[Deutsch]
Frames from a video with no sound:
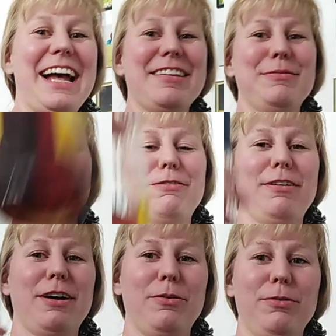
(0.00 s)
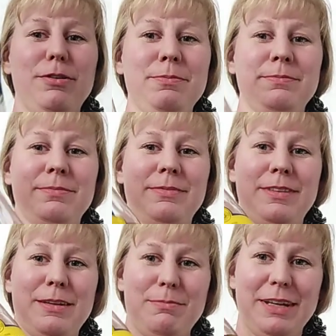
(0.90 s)
also, wir fangen an
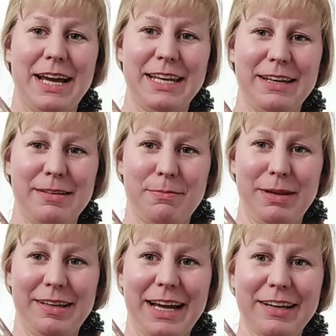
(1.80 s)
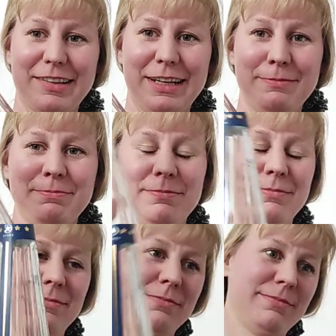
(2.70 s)
mit einem Metaxa.
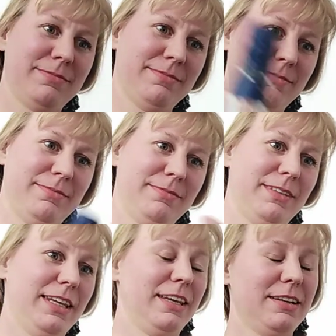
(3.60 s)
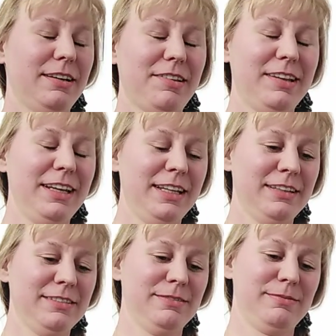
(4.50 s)
Ich hasse
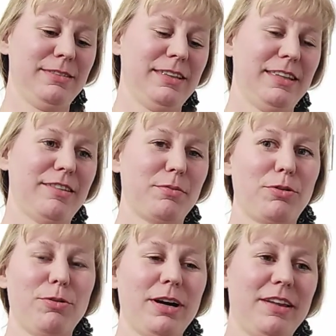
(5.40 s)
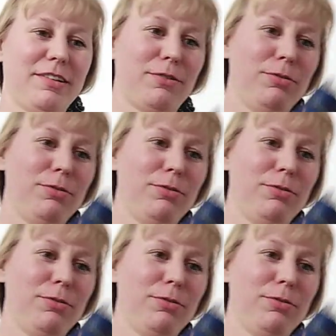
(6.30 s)
ihn. Zum Kochen ist er